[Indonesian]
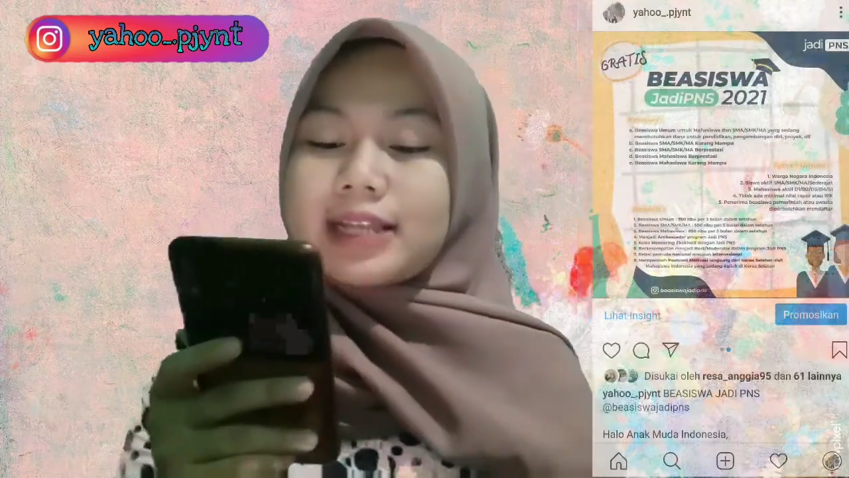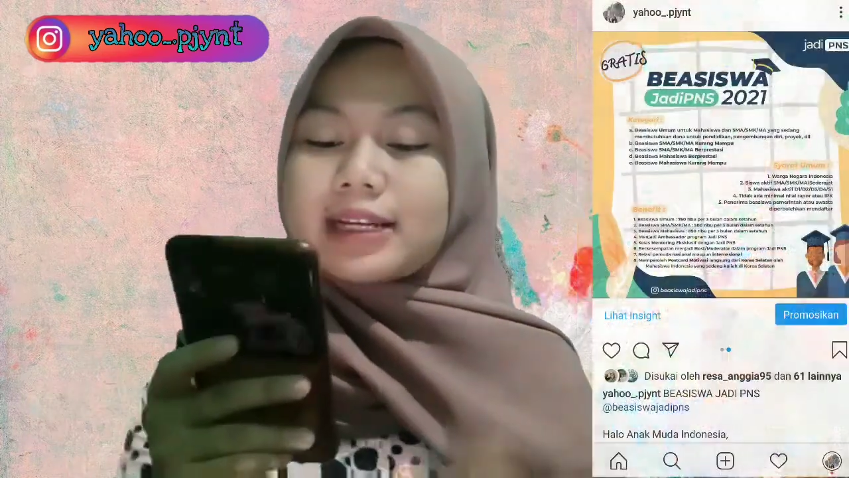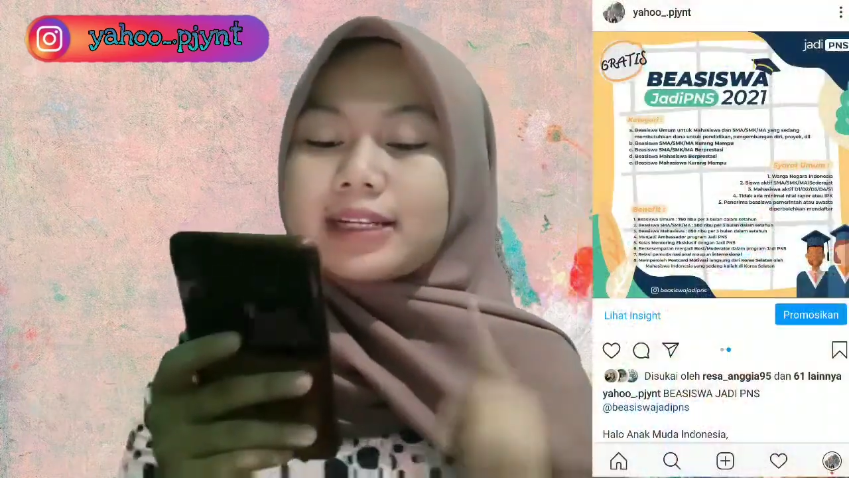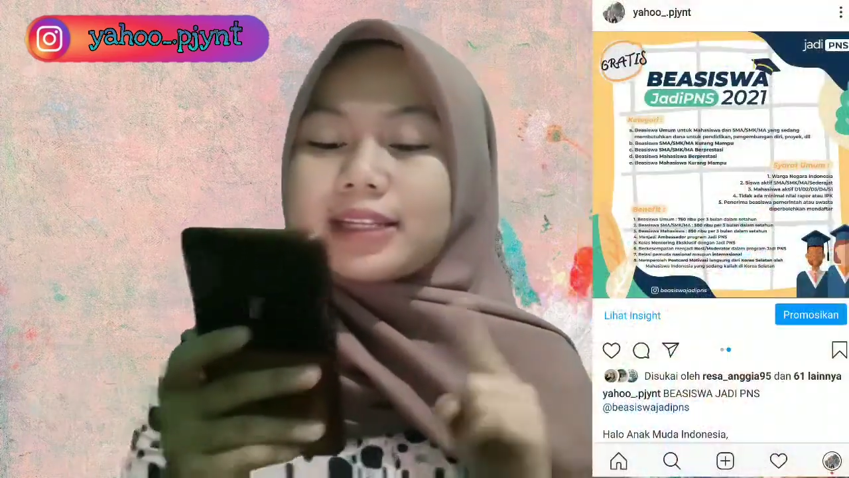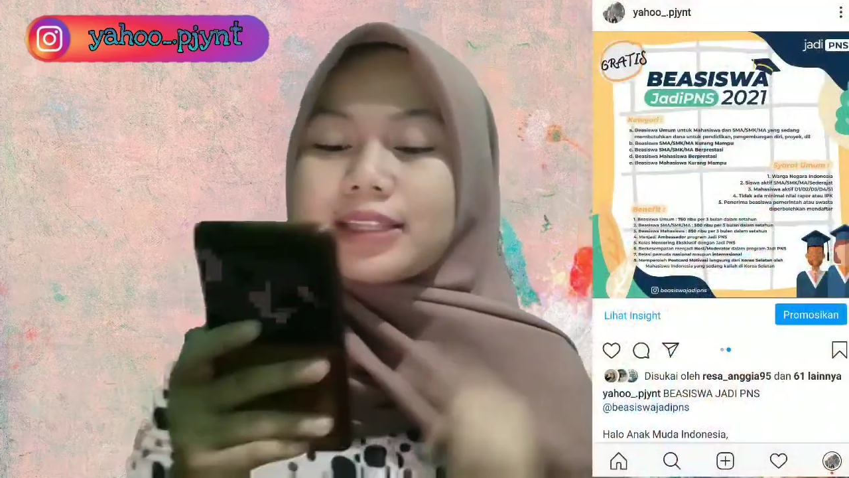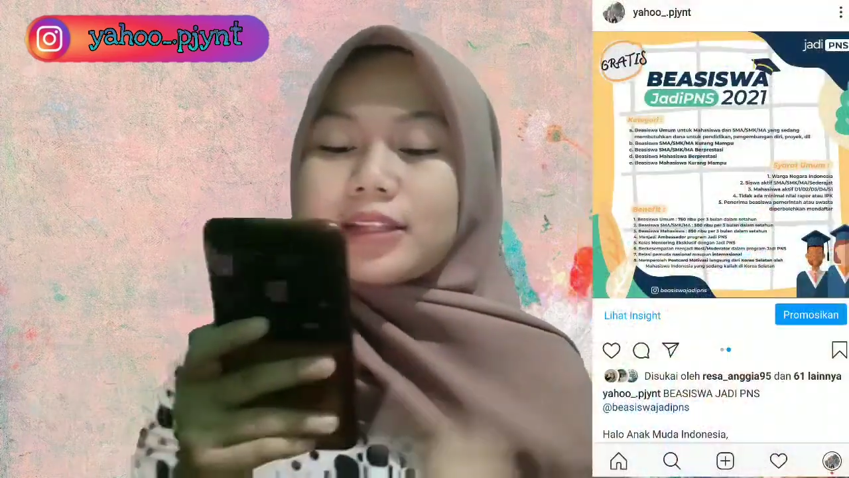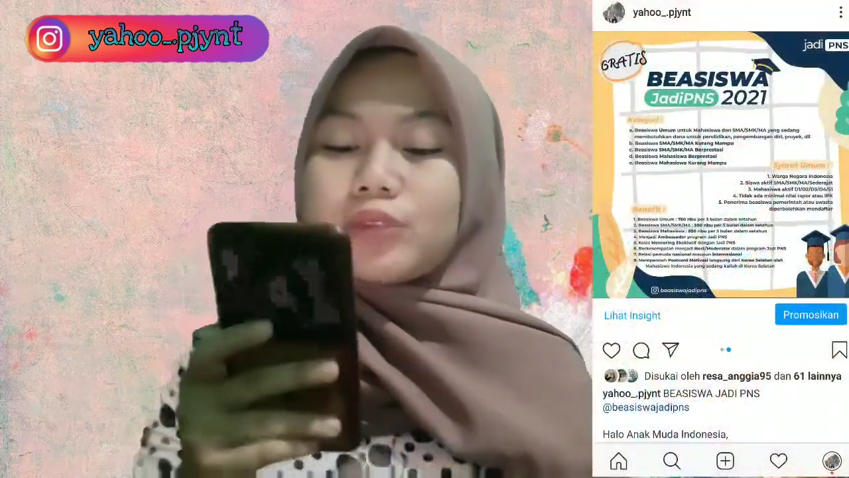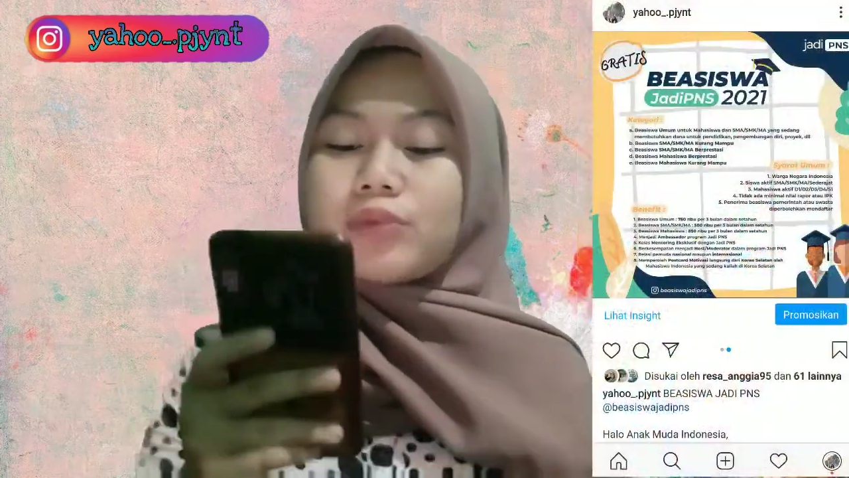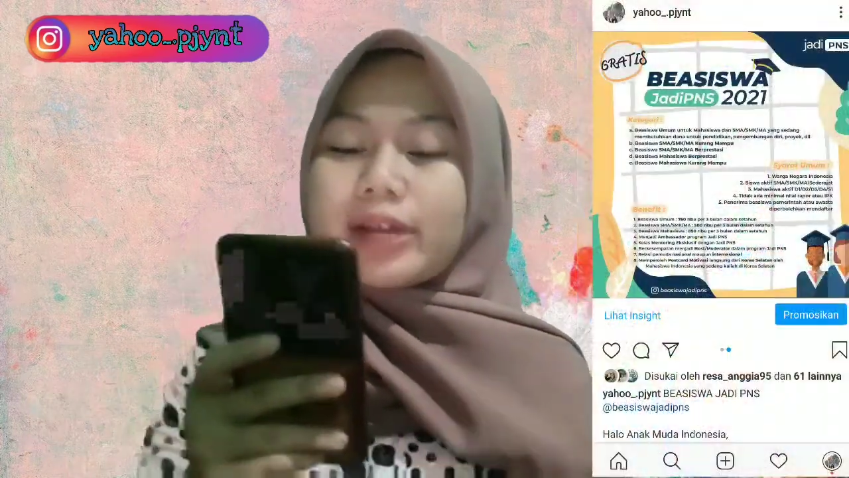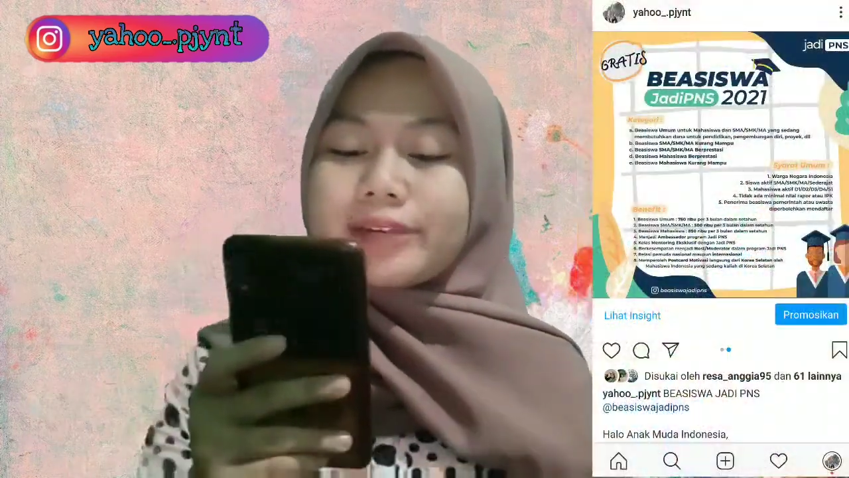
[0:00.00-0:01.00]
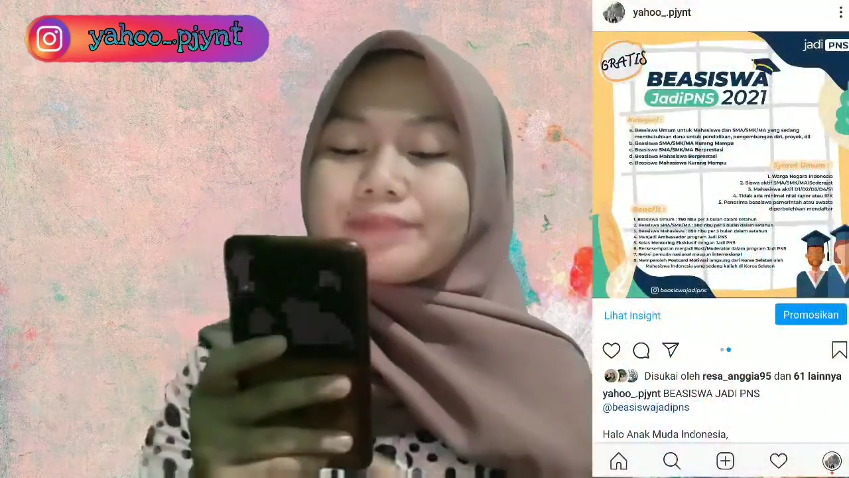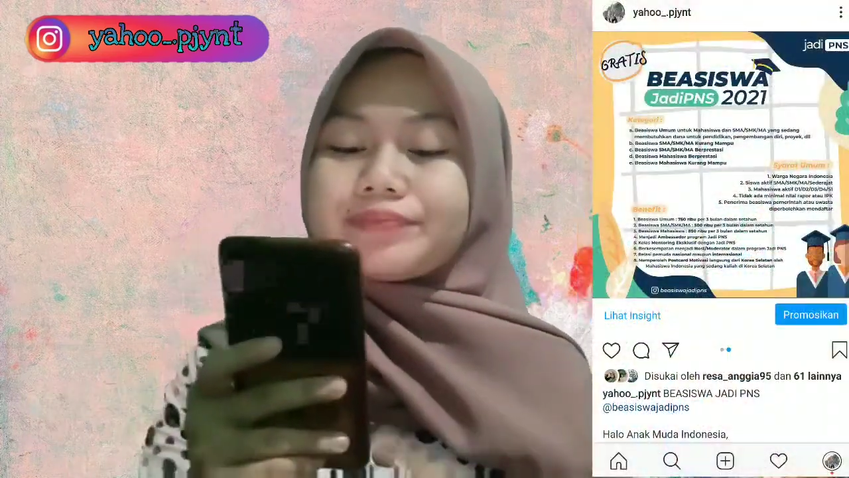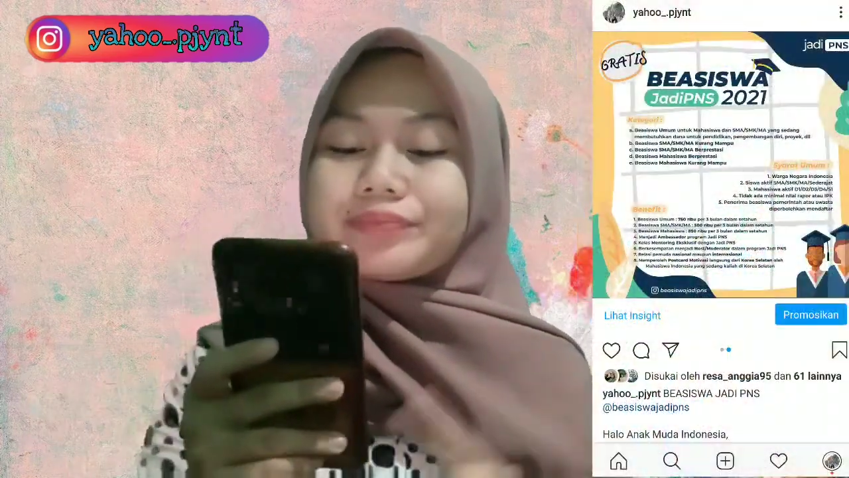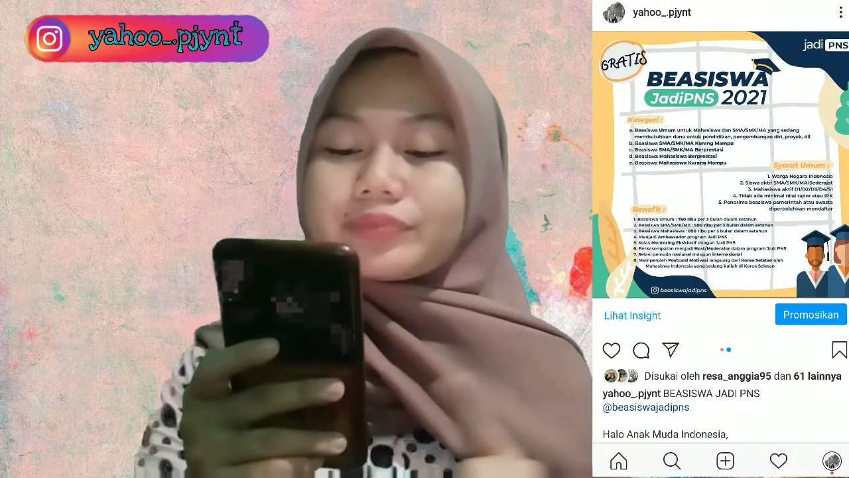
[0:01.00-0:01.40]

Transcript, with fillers: dengan ketentuan